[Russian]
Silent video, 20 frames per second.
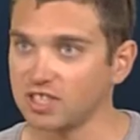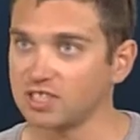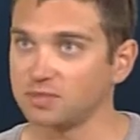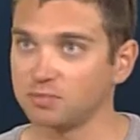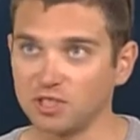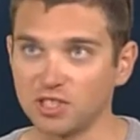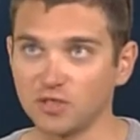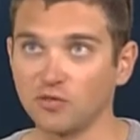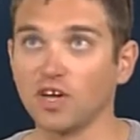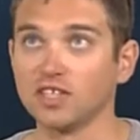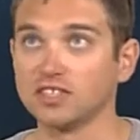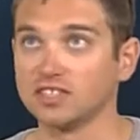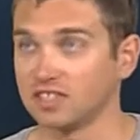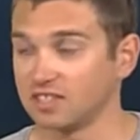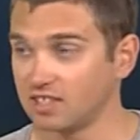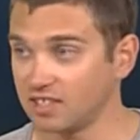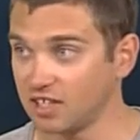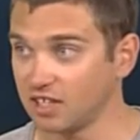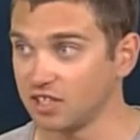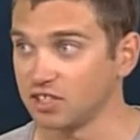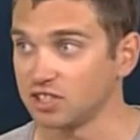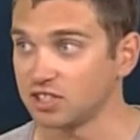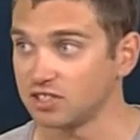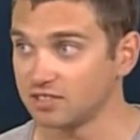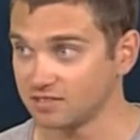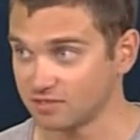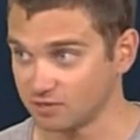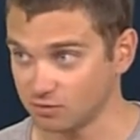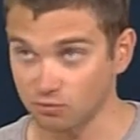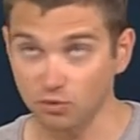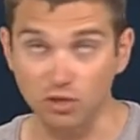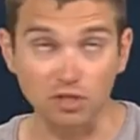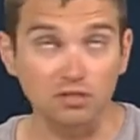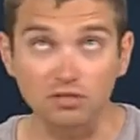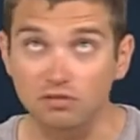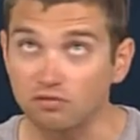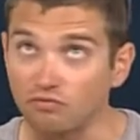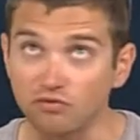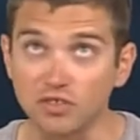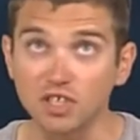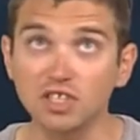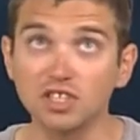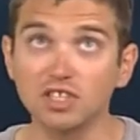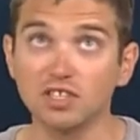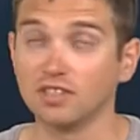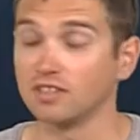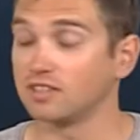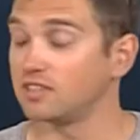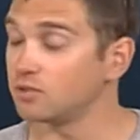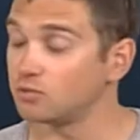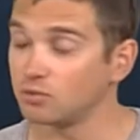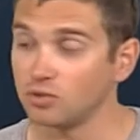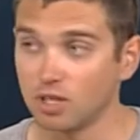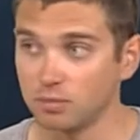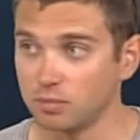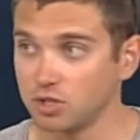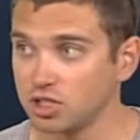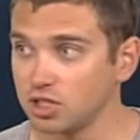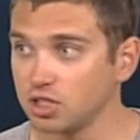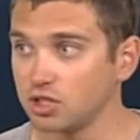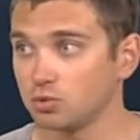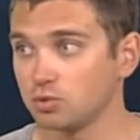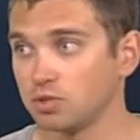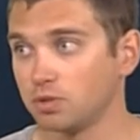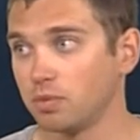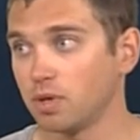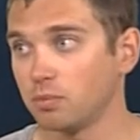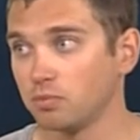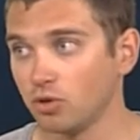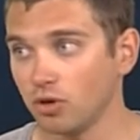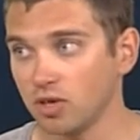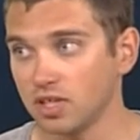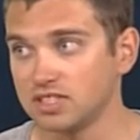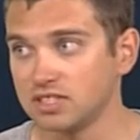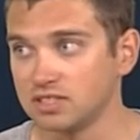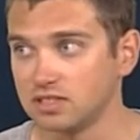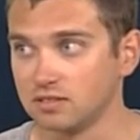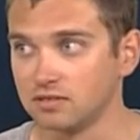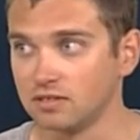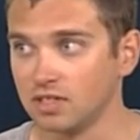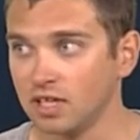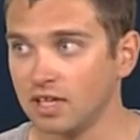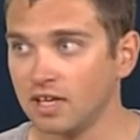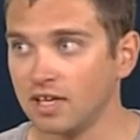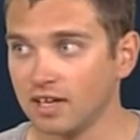есть мотивация, ты горишь, ты вот uh-huh. вершина, ты туда бежишь, у тебя много сил.